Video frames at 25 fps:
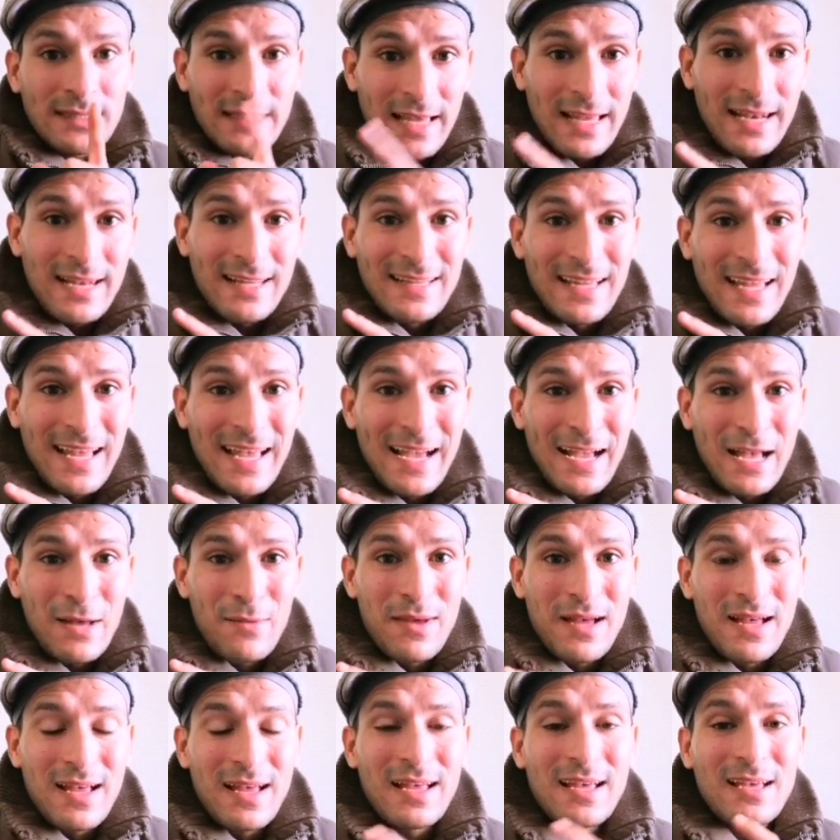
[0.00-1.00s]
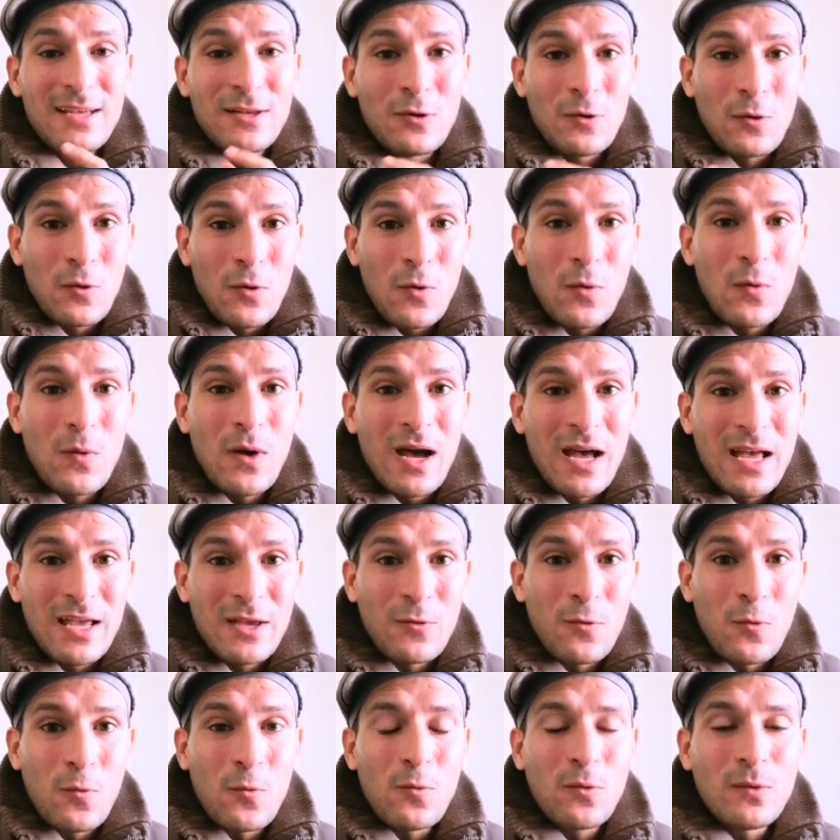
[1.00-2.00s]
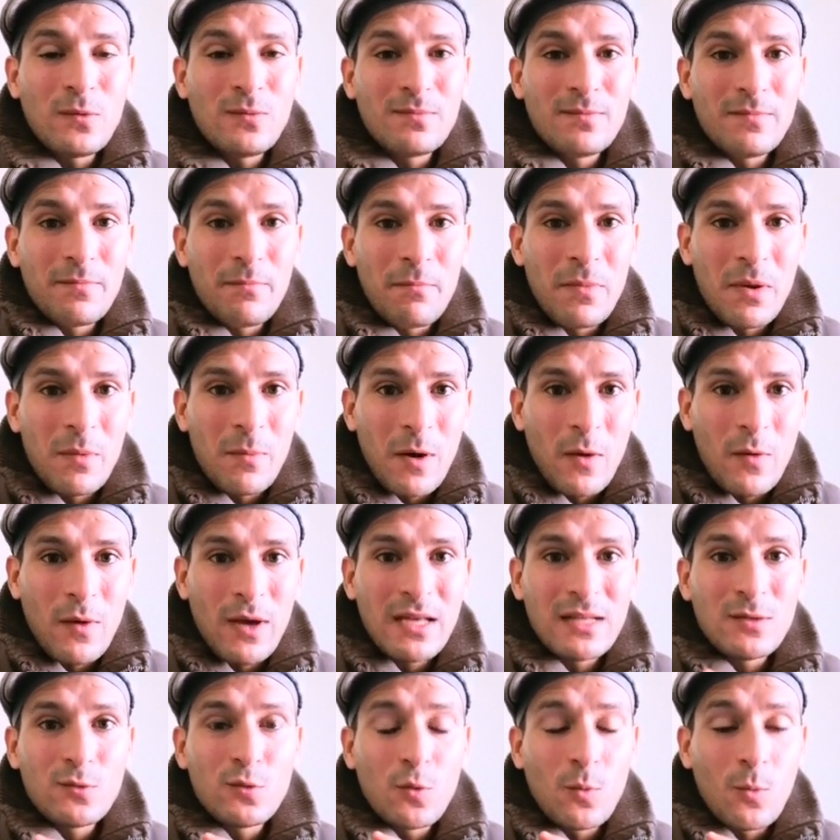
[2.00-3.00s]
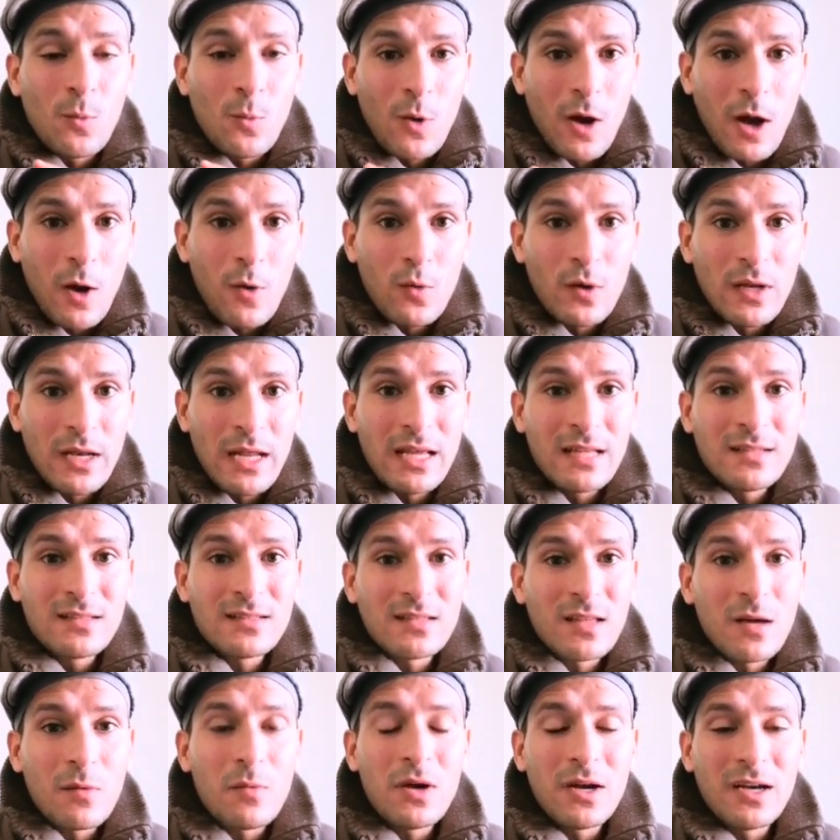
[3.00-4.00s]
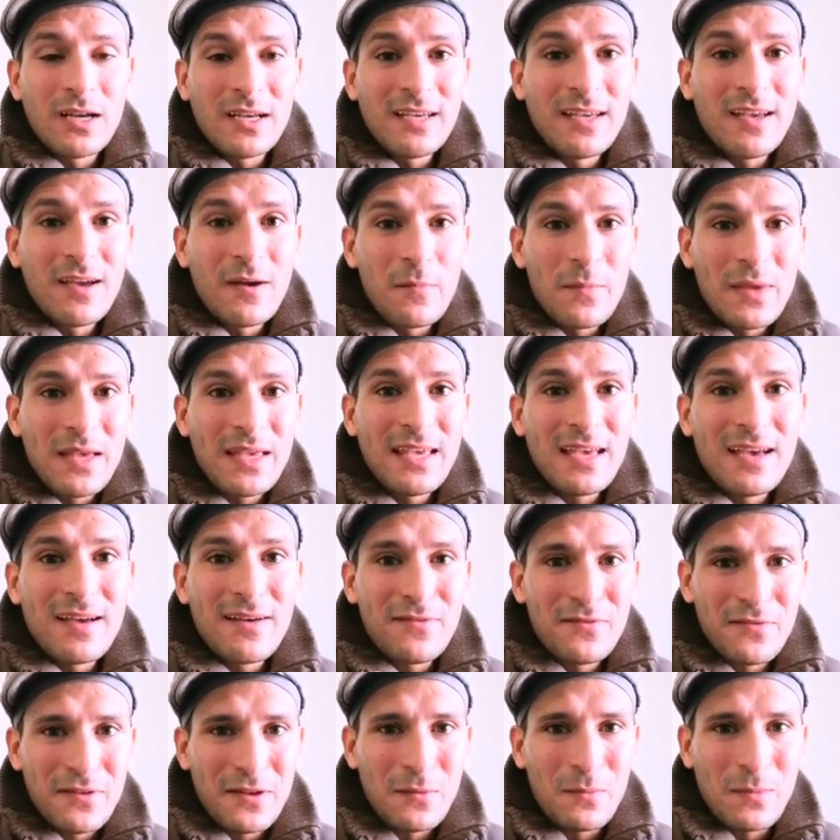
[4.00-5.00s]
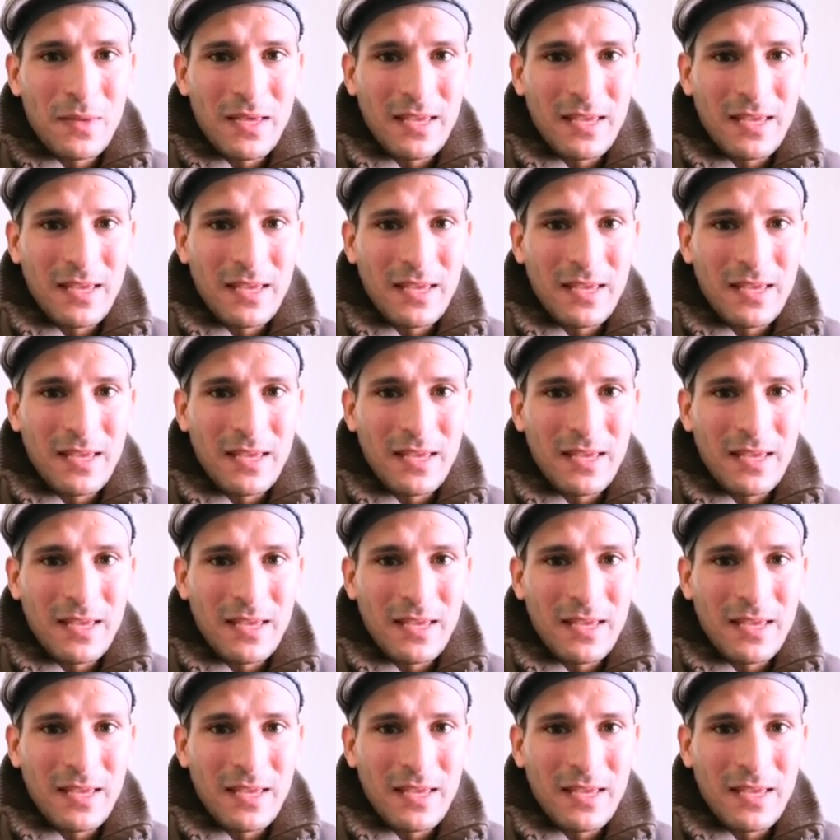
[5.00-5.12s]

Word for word: تالت حاجه بقى ان هو هيكون بمواد ومكونات طبيعيه 100%